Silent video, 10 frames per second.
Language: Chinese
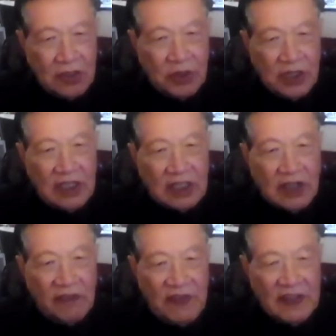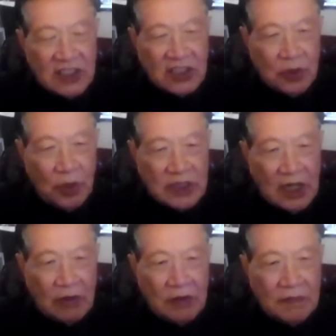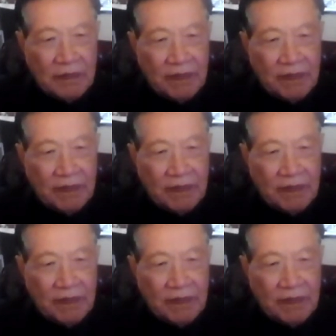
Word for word: 酒精的成分是多少？